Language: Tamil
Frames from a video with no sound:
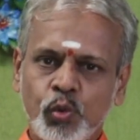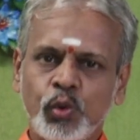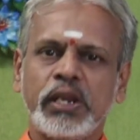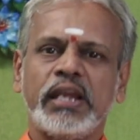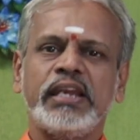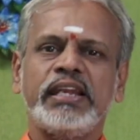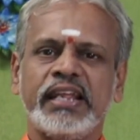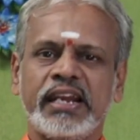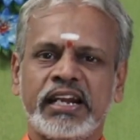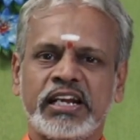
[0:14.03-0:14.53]

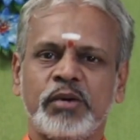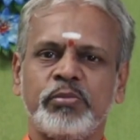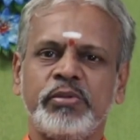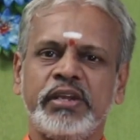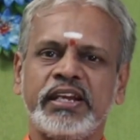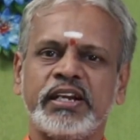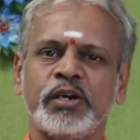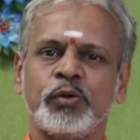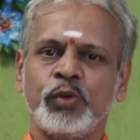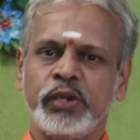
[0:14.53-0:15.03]
குடல்
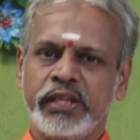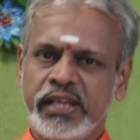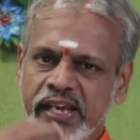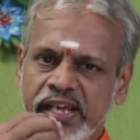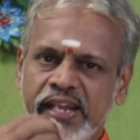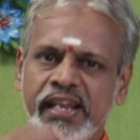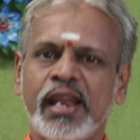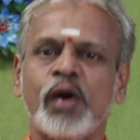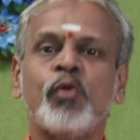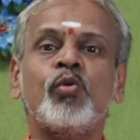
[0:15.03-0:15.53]
இறக்கம் நீக்கக்கூடிய
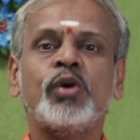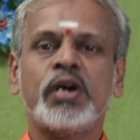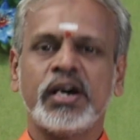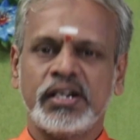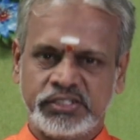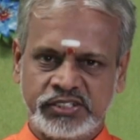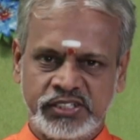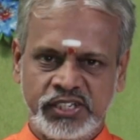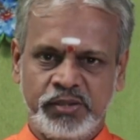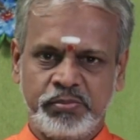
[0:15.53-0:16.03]

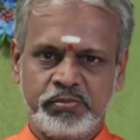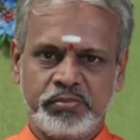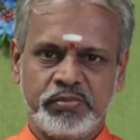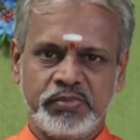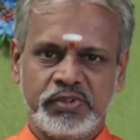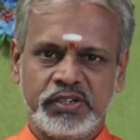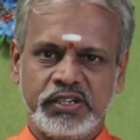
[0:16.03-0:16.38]
நவுக்காசனம்